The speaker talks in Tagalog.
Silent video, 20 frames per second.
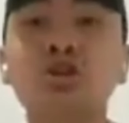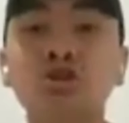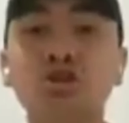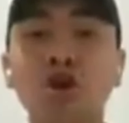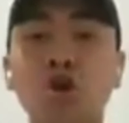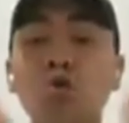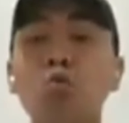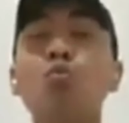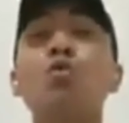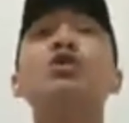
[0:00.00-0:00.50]

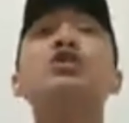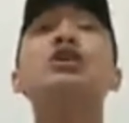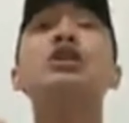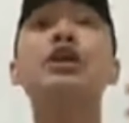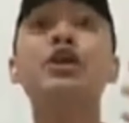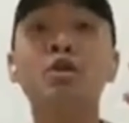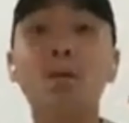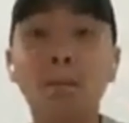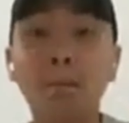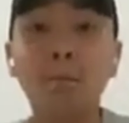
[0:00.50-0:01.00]
nung nakuha
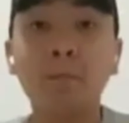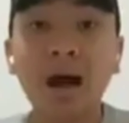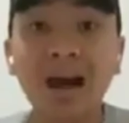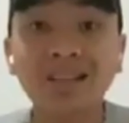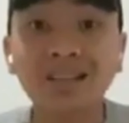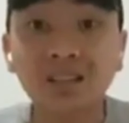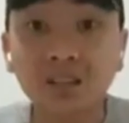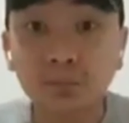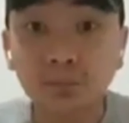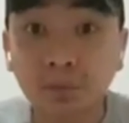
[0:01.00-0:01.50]
nila yung
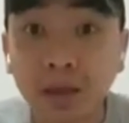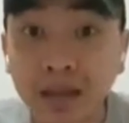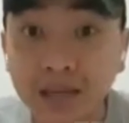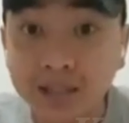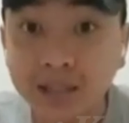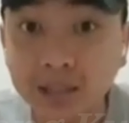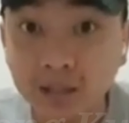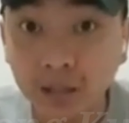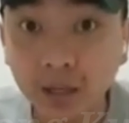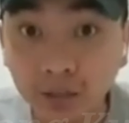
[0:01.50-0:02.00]
mass
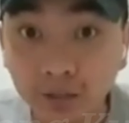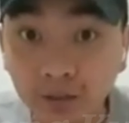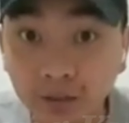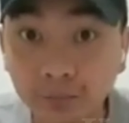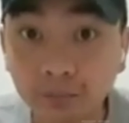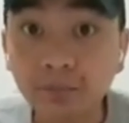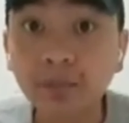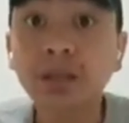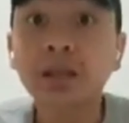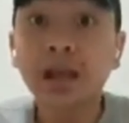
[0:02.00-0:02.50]
base na
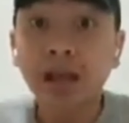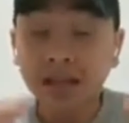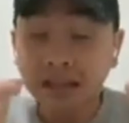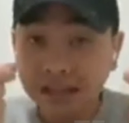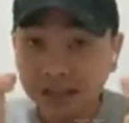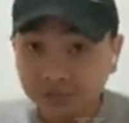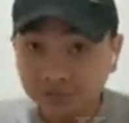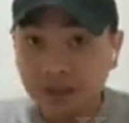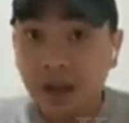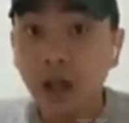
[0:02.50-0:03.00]
yon
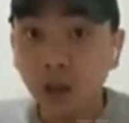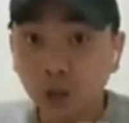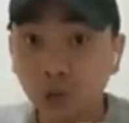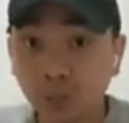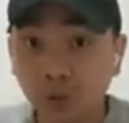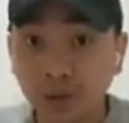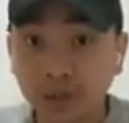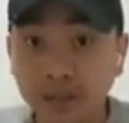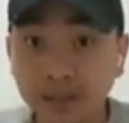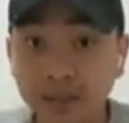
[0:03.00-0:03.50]
as
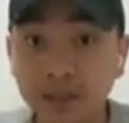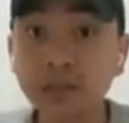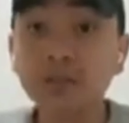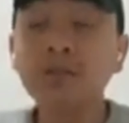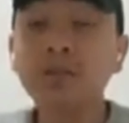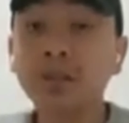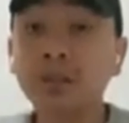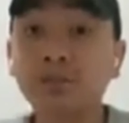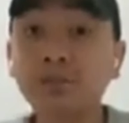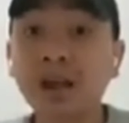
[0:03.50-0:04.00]
followers
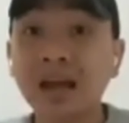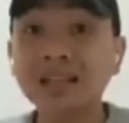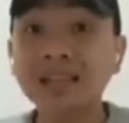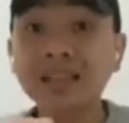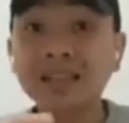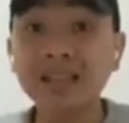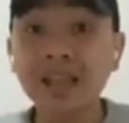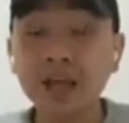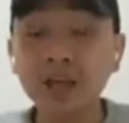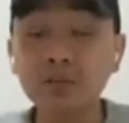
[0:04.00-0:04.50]
ni
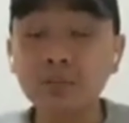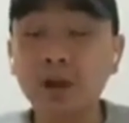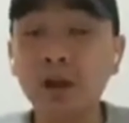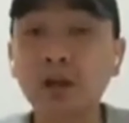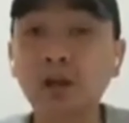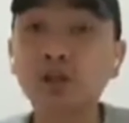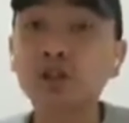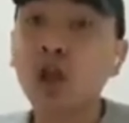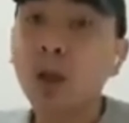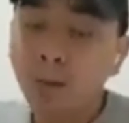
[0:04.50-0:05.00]
Francis Leo
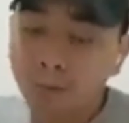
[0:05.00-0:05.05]
Marcos,